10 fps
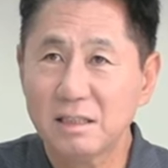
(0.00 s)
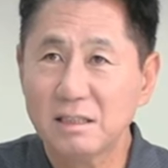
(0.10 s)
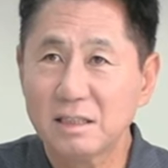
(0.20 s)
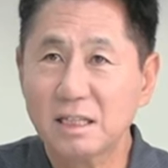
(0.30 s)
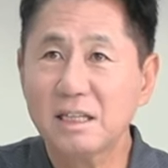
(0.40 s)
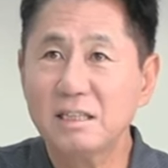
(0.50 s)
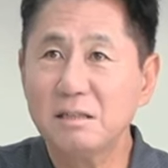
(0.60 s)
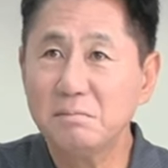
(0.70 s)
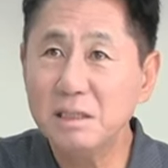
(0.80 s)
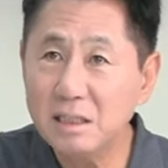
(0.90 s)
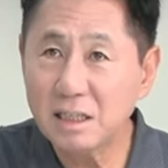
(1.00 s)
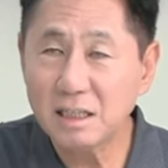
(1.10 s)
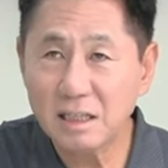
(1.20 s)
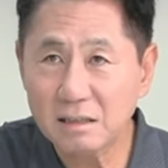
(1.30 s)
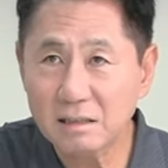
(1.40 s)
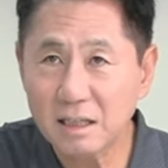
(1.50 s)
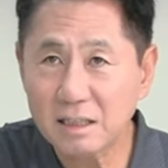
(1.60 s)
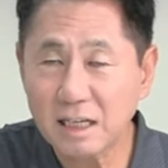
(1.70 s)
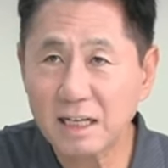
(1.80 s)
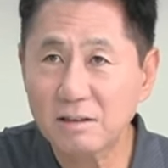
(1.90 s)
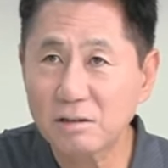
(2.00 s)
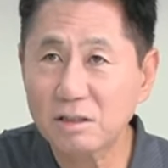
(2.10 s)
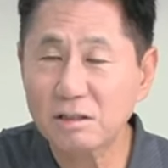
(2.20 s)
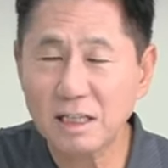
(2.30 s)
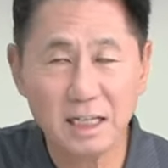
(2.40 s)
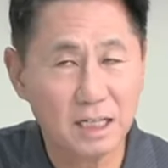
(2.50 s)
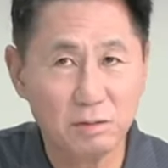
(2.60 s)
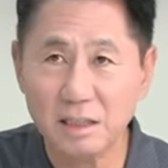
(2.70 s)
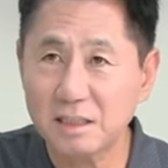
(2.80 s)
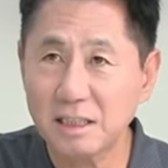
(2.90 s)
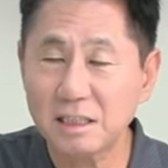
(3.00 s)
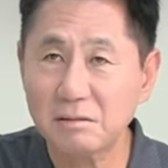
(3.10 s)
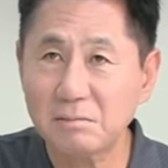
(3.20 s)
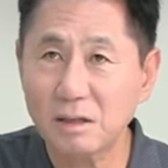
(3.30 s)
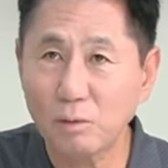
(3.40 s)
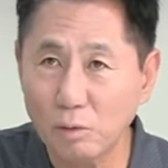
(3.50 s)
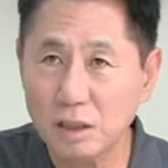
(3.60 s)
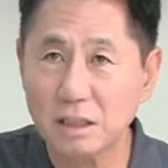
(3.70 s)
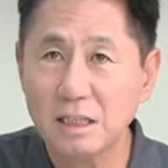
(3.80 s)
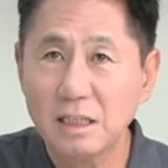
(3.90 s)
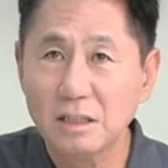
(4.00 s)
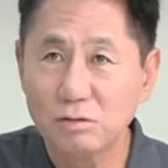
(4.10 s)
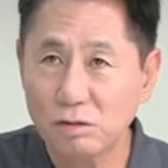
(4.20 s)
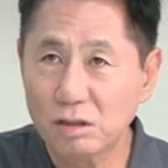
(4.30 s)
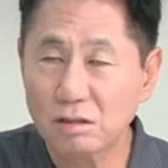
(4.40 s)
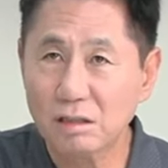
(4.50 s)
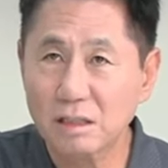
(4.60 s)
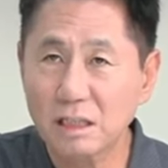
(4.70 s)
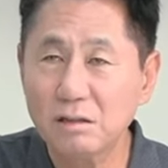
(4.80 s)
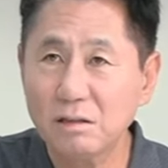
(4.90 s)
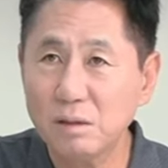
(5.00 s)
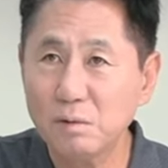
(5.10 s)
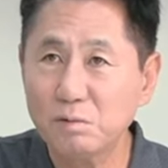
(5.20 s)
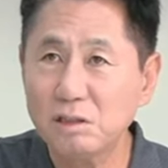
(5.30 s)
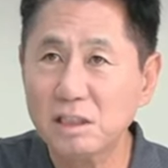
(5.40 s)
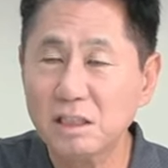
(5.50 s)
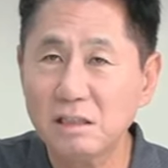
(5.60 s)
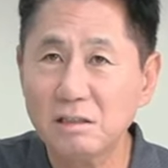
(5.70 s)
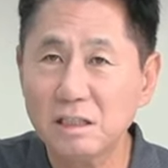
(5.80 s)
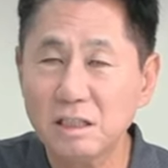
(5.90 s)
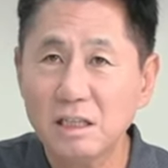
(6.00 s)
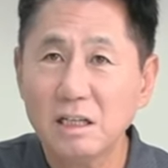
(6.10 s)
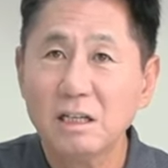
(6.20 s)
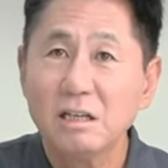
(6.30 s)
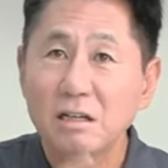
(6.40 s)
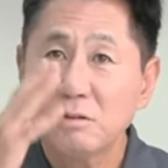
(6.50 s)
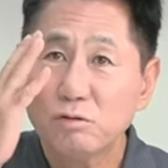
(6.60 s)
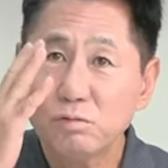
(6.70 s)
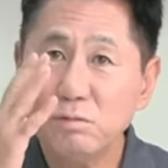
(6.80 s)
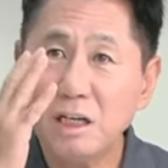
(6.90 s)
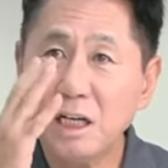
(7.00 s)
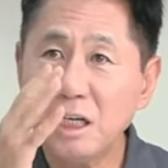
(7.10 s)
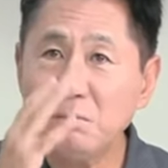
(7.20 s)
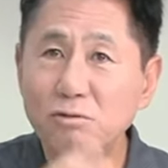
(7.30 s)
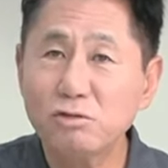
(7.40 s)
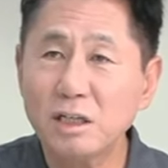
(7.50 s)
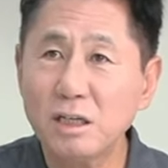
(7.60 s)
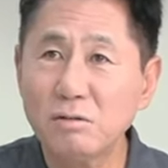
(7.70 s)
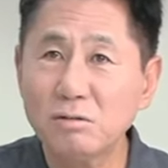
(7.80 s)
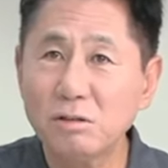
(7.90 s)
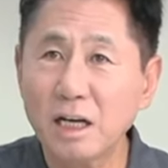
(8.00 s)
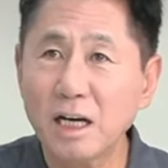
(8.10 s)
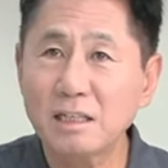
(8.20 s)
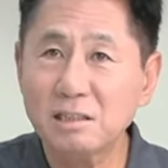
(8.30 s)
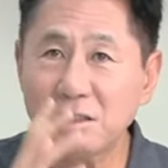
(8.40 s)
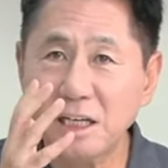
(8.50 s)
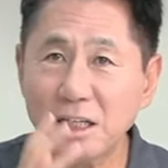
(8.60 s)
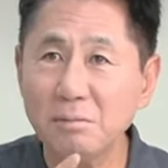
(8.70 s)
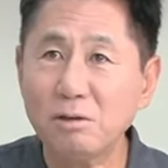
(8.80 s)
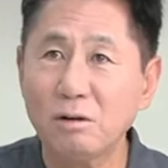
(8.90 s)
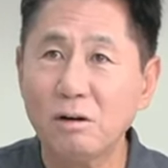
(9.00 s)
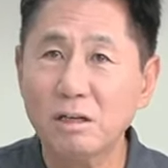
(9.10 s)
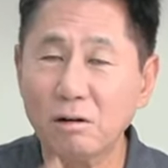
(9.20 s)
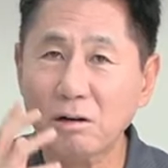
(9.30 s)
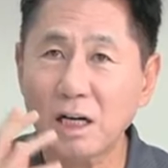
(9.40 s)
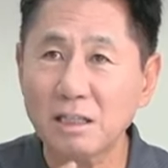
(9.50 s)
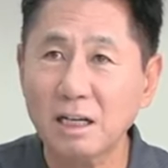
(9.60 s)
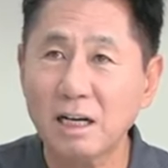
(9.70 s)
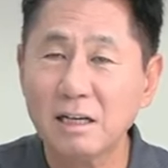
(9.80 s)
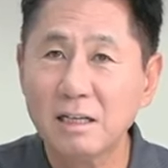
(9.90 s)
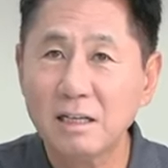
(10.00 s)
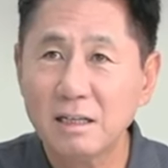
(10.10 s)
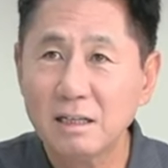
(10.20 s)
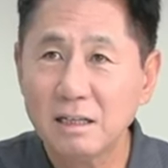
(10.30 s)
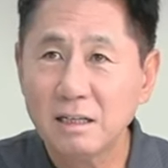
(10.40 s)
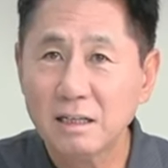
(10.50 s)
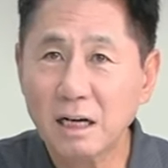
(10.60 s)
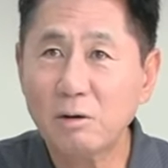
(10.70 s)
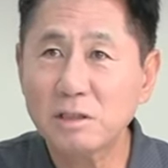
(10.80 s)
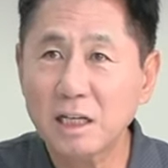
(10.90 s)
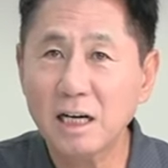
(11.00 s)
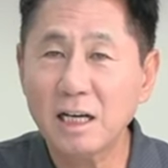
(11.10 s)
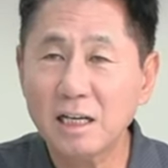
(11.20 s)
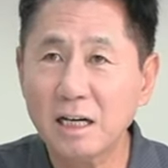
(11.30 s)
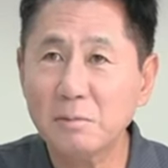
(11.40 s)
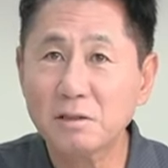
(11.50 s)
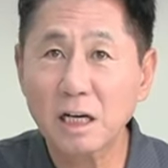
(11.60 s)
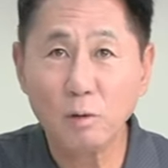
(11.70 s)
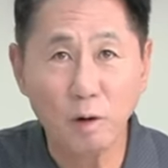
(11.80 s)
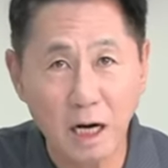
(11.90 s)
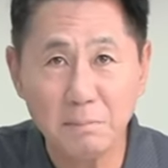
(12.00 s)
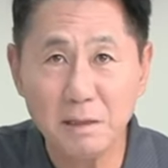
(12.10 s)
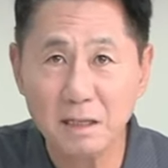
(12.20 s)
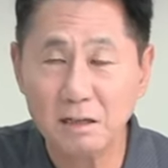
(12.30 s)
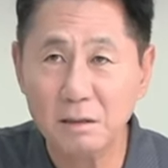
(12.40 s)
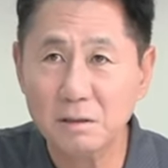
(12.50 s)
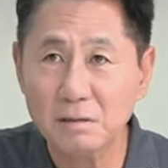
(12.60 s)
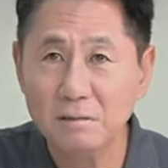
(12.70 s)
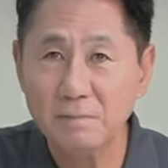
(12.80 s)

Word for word: 자기네들이 민생이라든가 나라 걱정은 하나도 하지 않습니다. 오직 윤석열, 김건희 부부를 지킨 것이 국민의힘 국회의원들의 책임이고 역할이다. 라고 제가 얘기하면 그게 과합니까 여러분?